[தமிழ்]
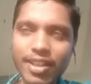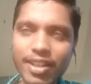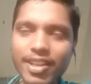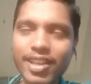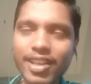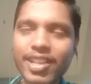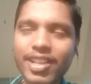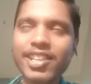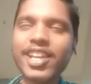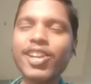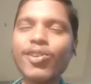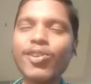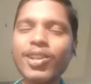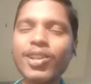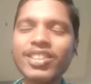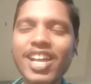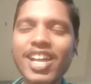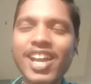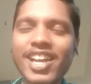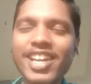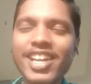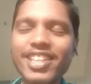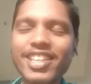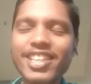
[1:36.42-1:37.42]
அது என்னோட
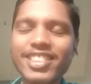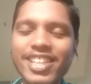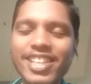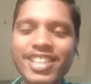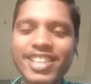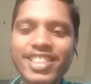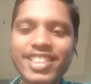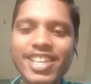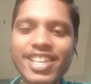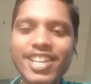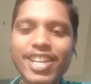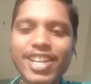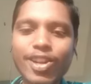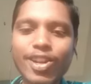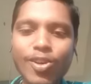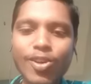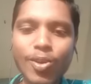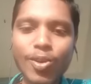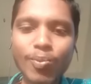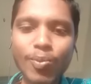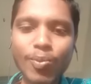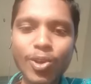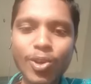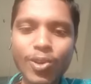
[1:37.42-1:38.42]
தாய் தந்தை என்னோட
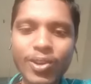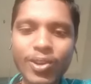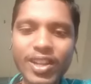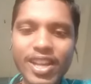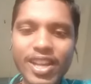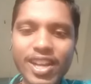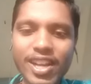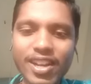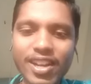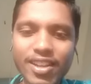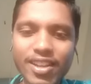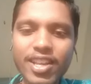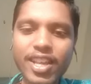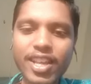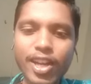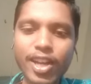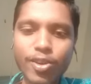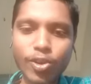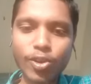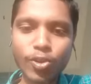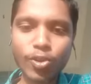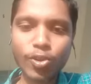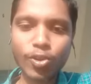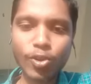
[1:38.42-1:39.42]
முன்னோர்கள்
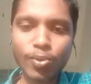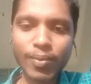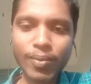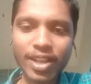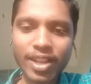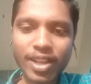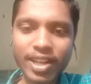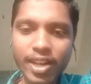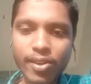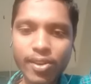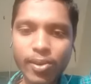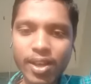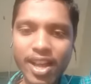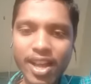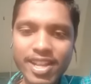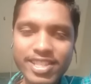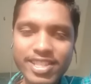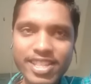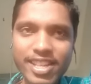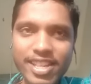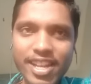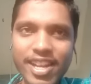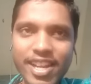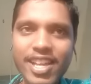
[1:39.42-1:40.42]
என்னோட குருமார்களோட
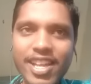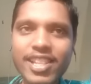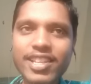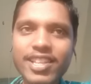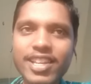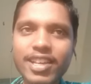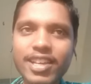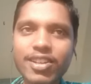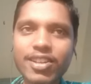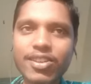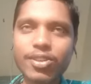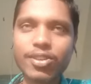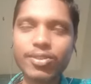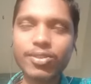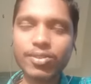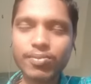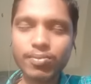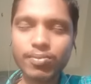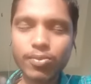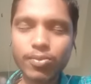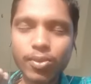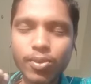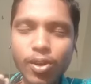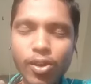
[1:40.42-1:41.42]
ஆசினால அது எனக்கு
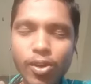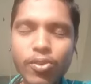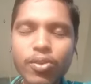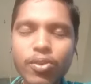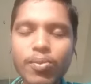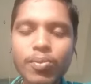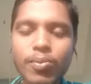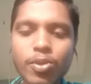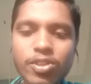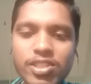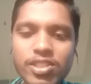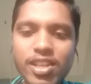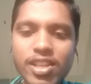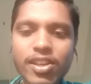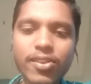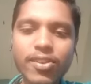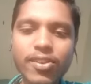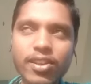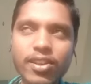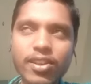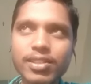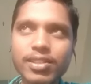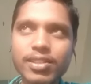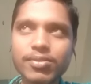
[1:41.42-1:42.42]
ஓரளவுக்கு முடிஞ்ச
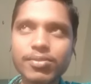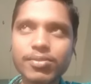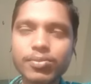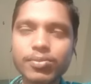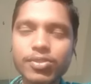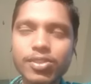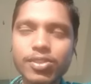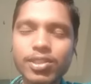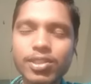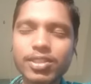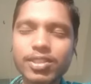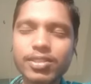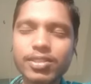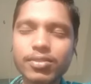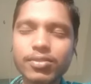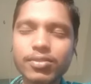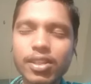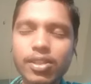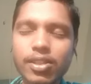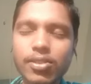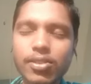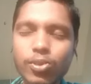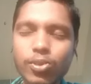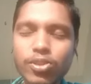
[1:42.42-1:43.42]
ஒரு ஒரு
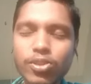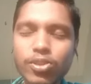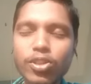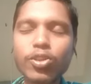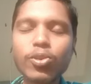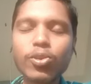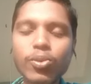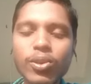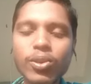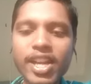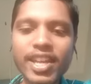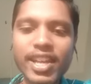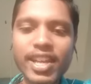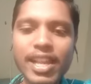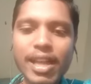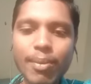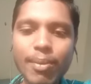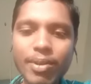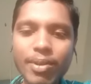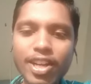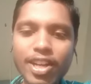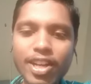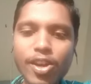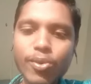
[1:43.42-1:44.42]
நூத்துக்கு நூறா இல்லை
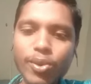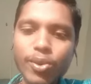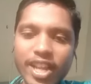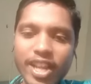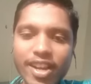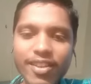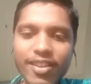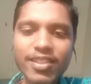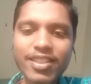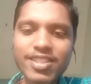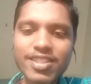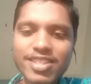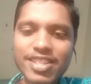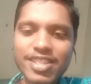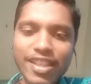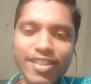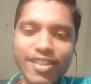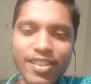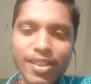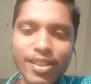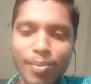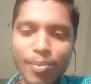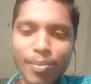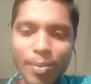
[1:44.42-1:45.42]
அப்படின்னாலும் ஒரு எழுபத்தஞ்சு
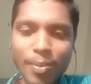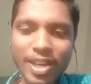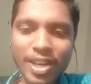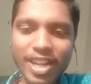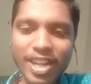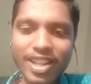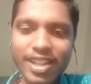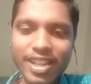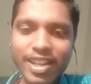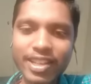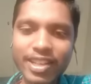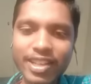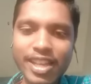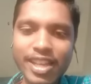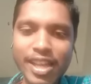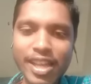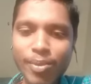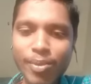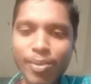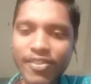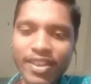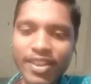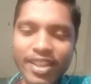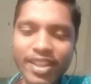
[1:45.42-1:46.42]
சதவீதம் அப்படின்றது எனக்கு
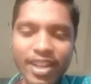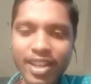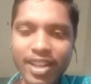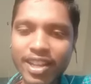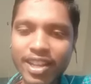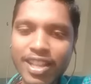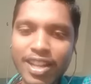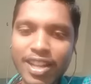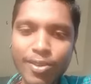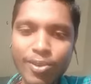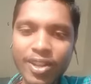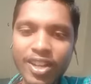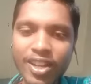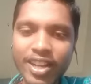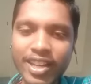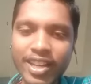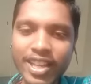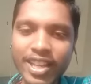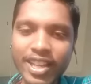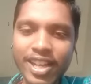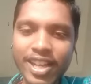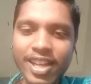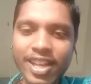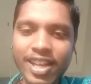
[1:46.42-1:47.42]
இயல்பாவே இருக்கிறதா நான் உணர்றேன்
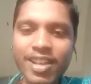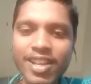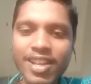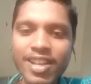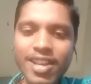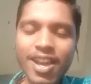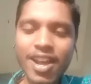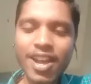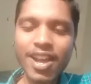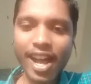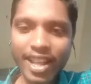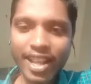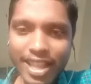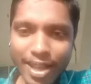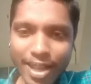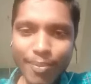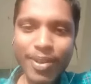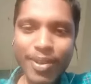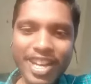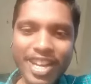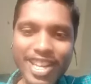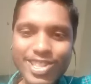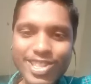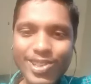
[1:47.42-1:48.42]
ஐயா அதே
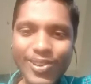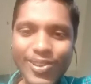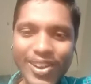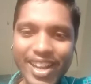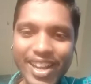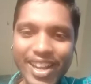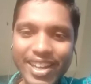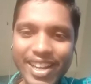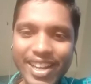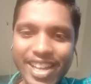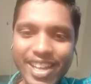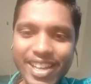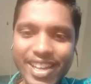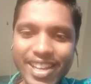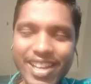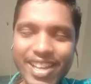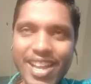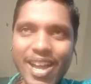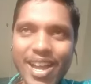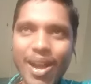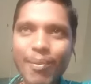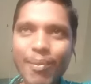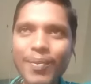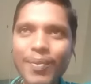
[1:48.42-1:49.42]
மாதிரியே சொல்றாங்களே
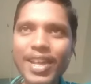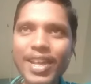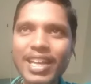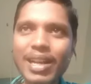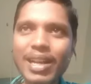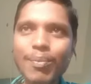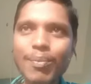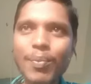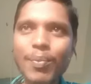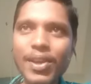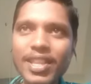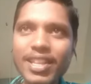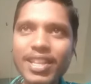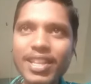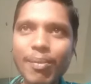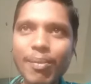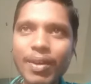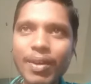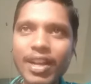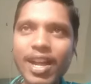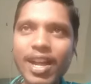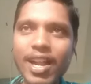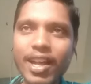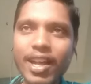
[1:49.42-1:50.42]
அப்படிங்கிறப்ப இது
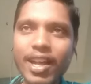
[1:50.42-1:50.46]
நமக்கு